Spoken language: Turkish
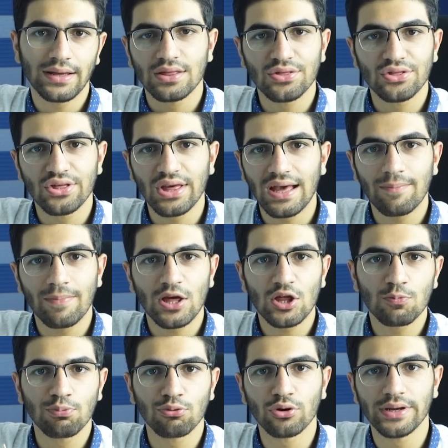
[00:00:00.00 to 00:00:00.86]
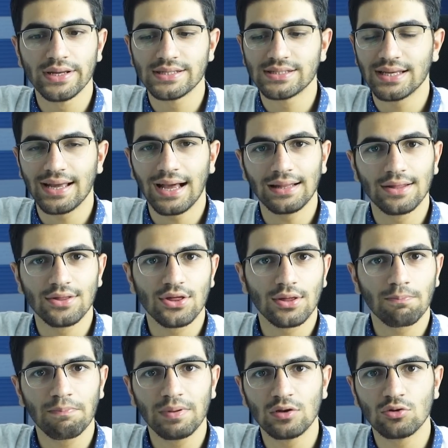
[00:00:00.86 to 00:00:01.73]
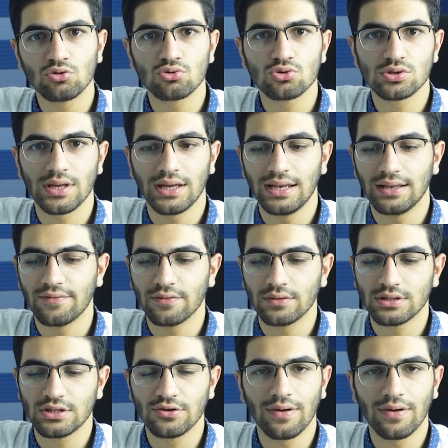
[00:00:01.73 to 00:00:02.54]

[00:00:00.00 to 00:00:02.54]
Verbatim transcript: C5 Pro ise yaklaşık 1300 TL